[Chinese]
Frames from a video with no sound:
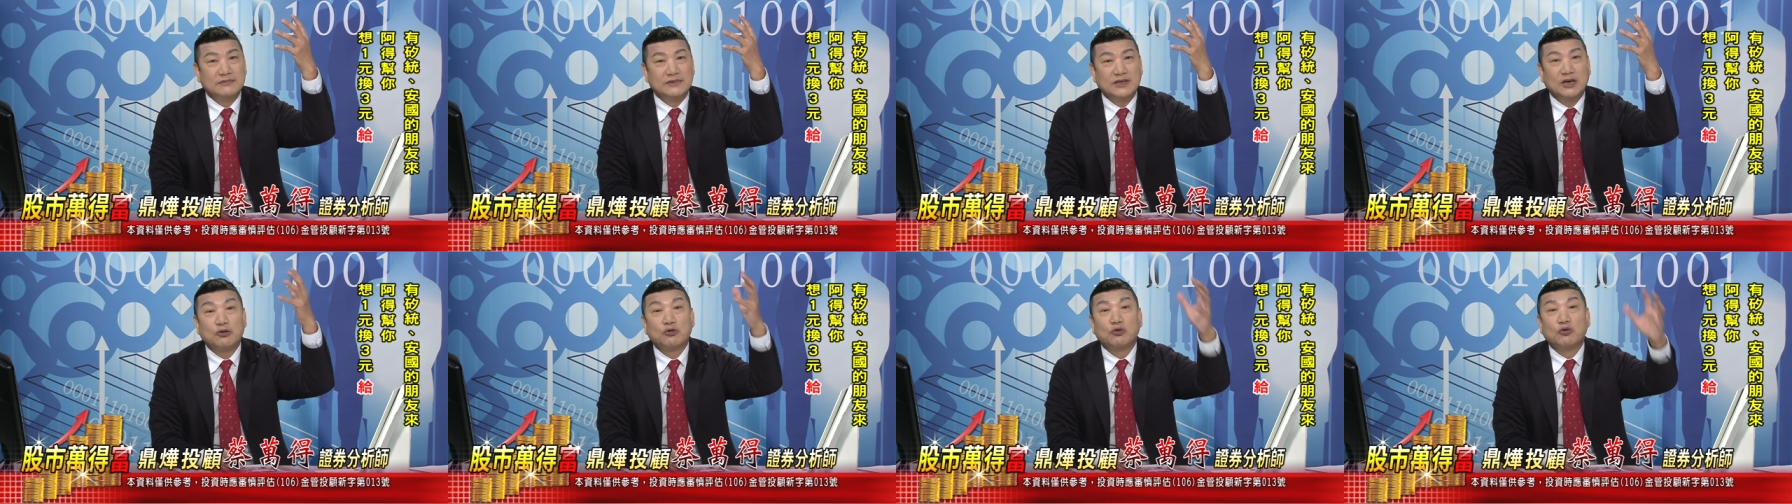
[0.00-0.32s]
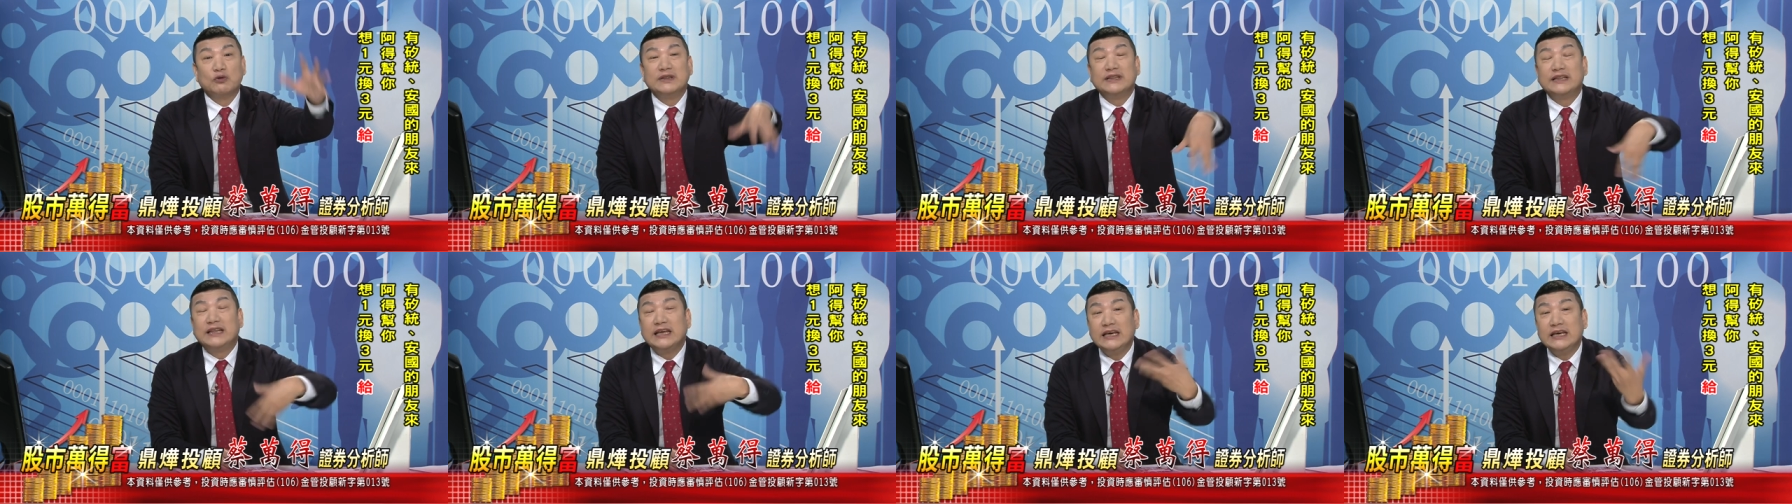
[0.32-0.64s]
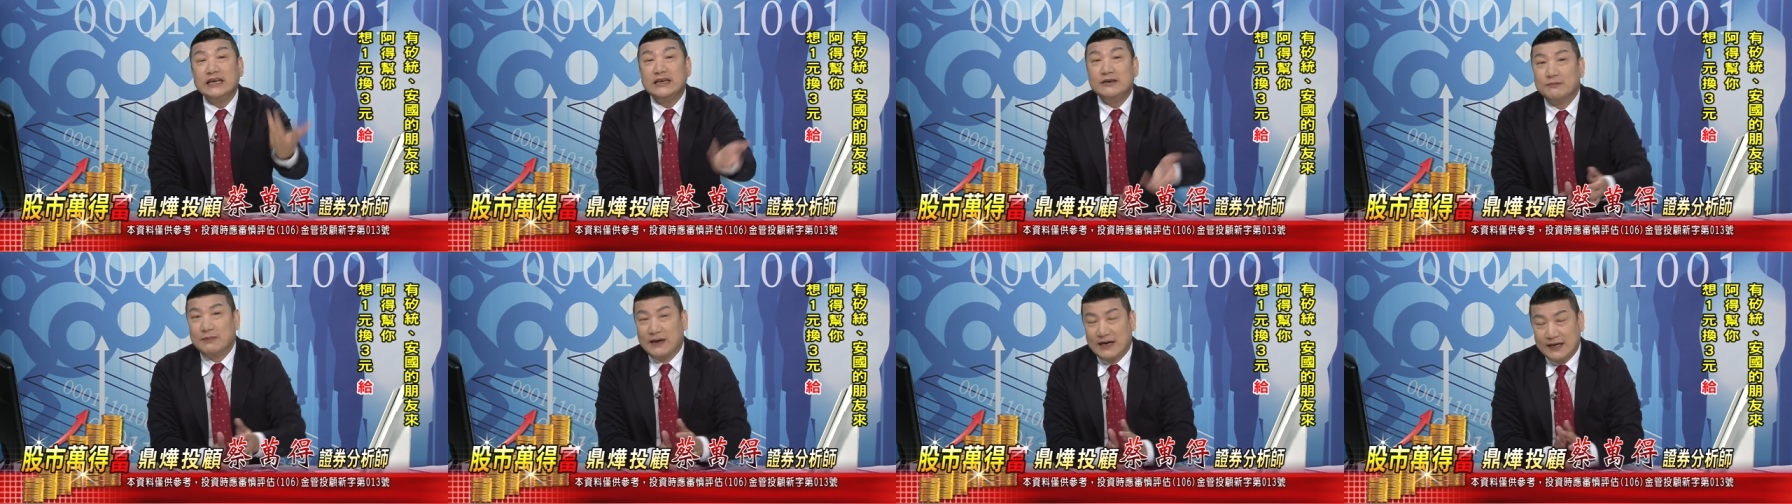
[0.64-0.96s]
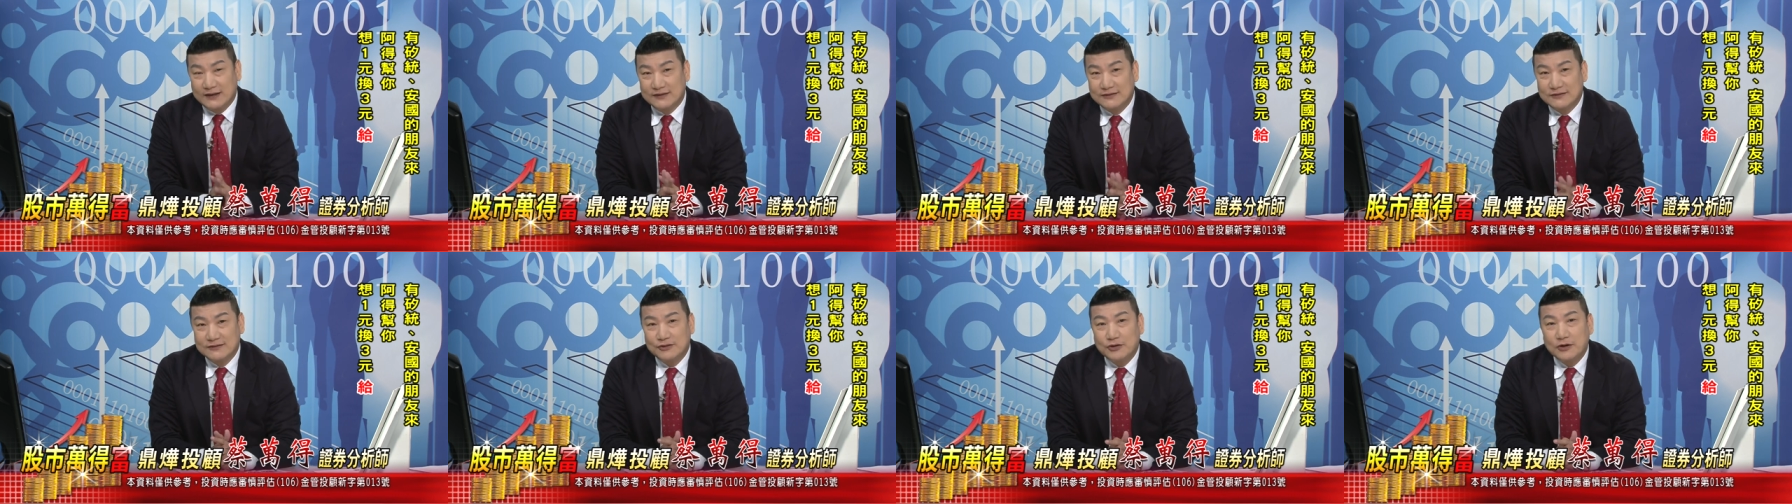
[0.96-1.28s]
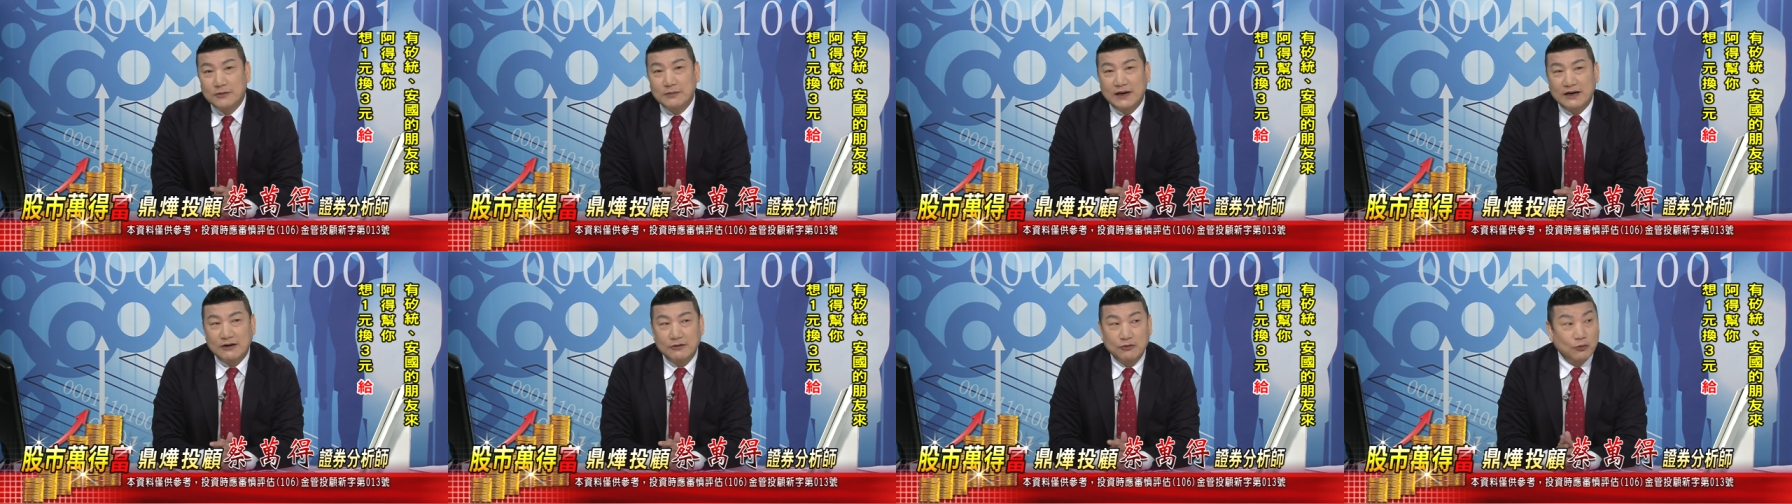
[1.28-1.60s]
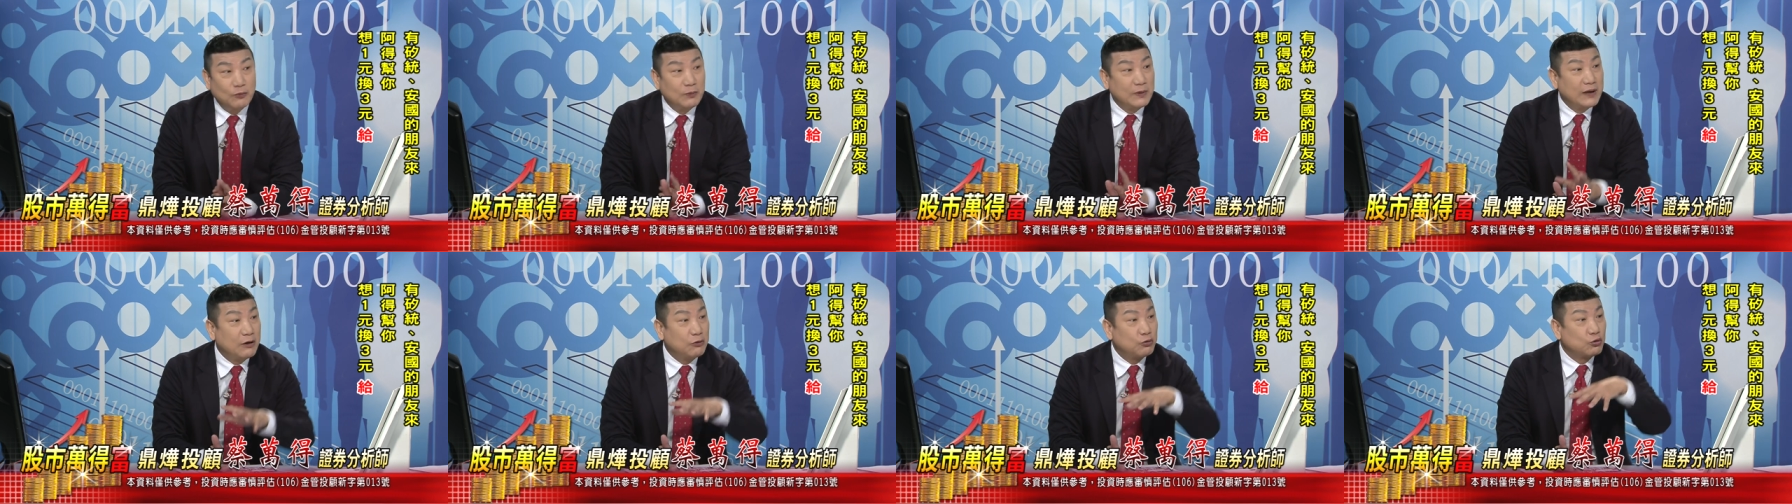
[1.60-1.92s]
要轮替嘛，对吧？
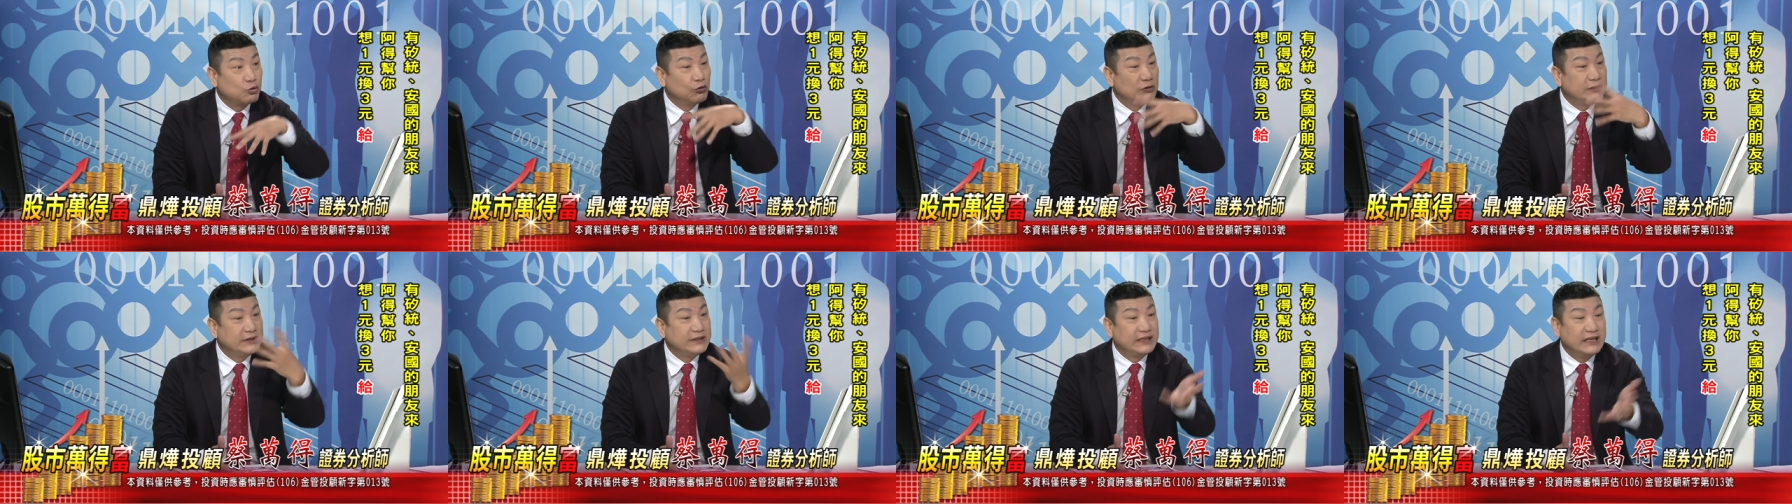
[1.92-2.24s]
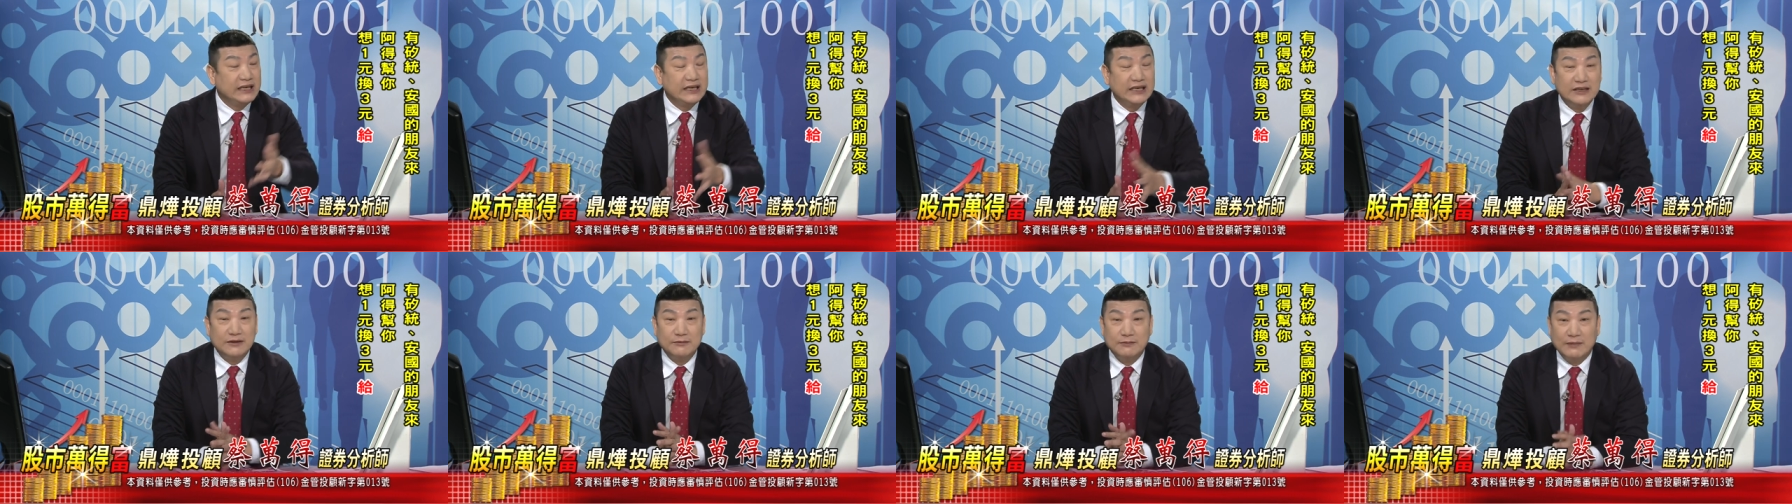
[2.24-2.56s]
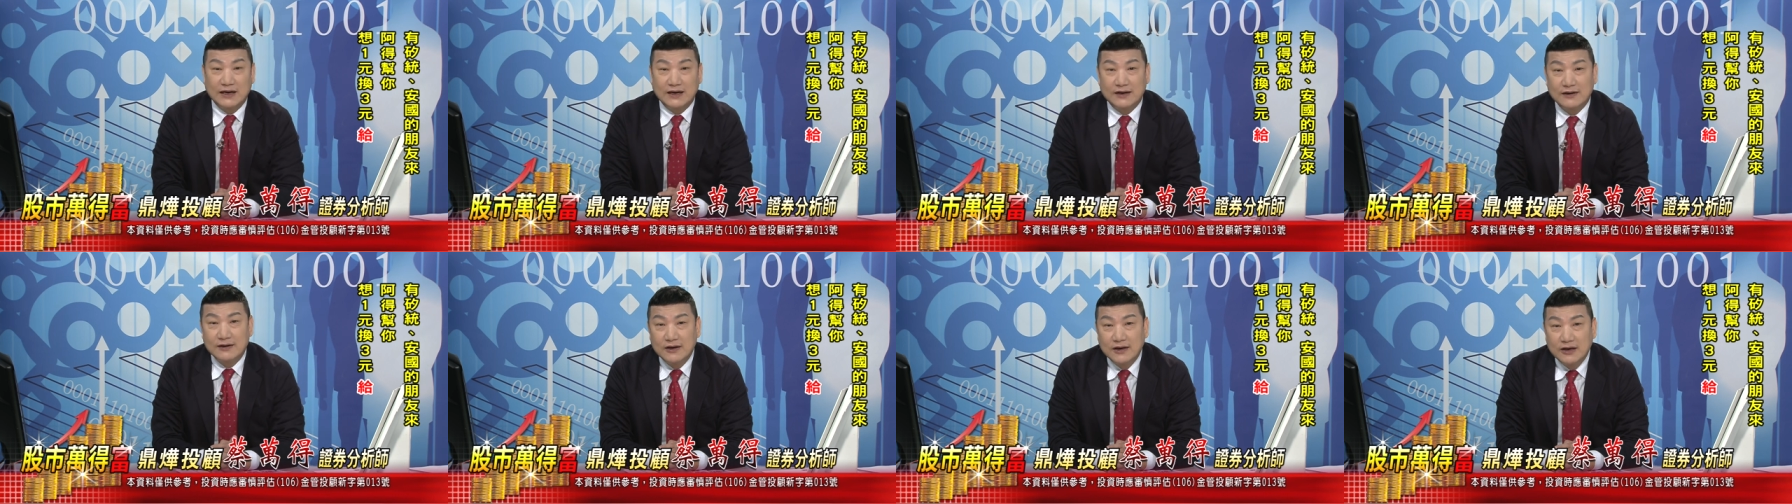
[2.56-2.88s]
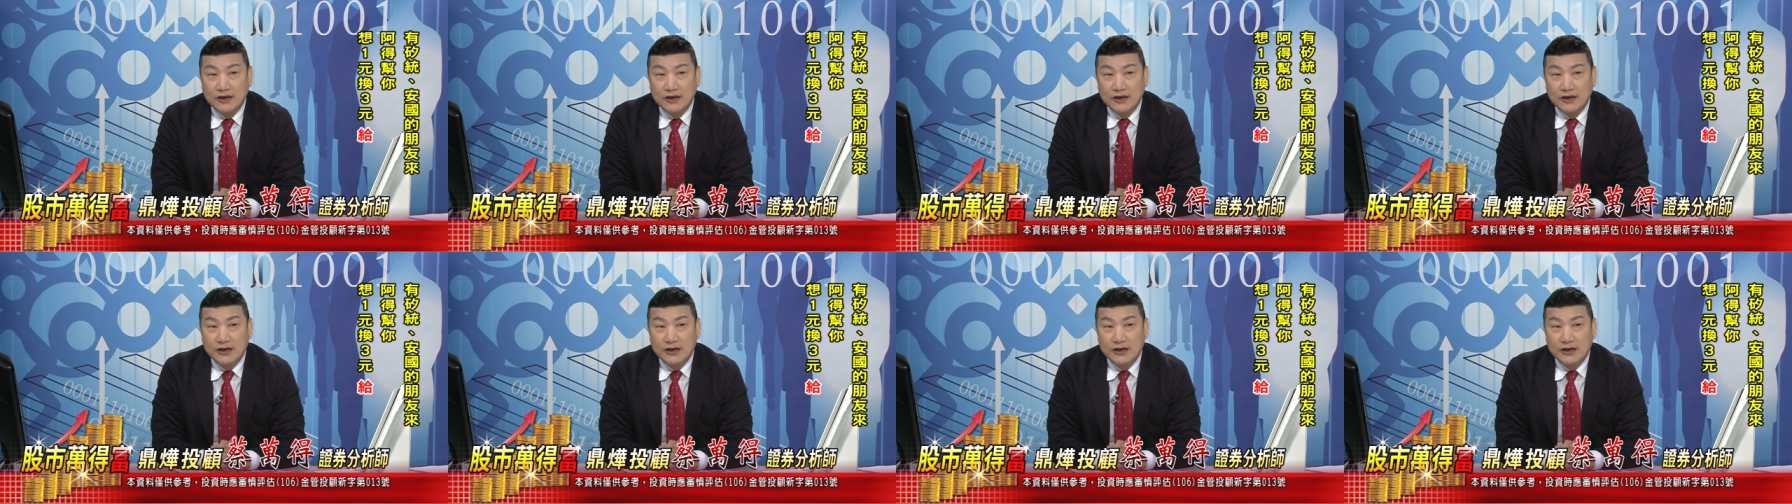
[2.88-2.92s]
我们要轮替嘛。